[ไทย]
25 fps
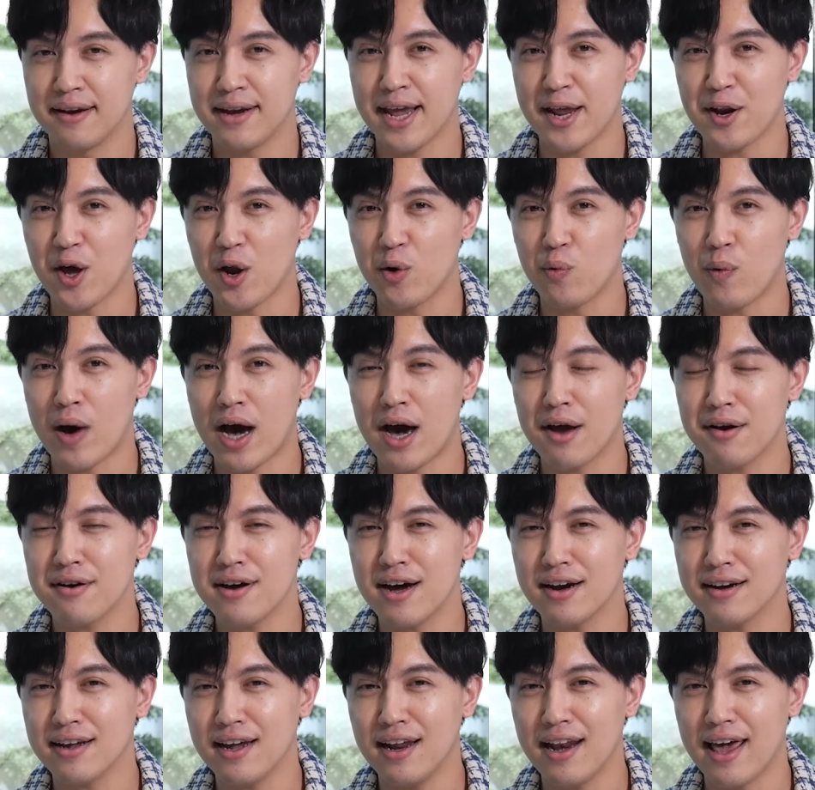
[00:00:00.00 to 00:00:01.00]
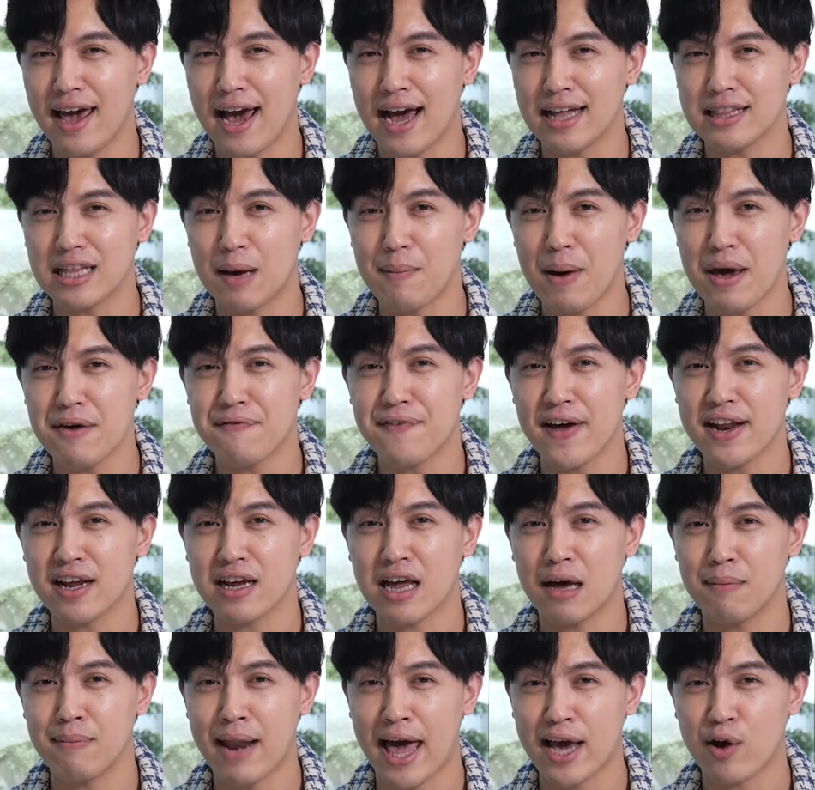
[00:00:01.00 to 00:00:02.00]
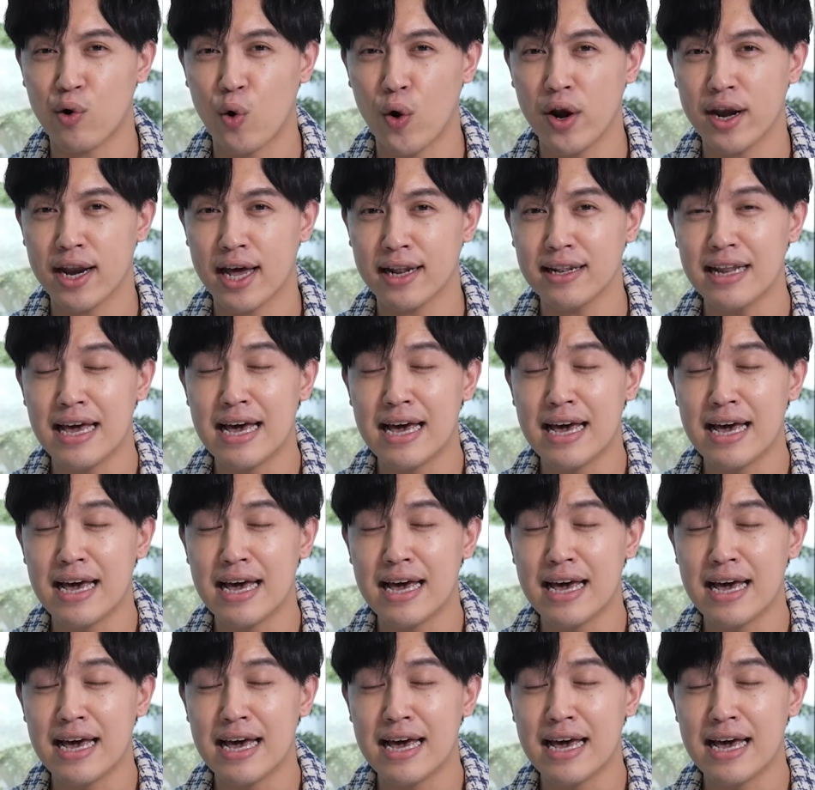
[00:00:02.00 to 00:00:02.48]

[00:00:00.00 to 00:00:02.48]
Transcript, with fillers: แน่นอนว่าเรื่องนี้เลยฮะทำให้แฟนคลับหลายคนนั้น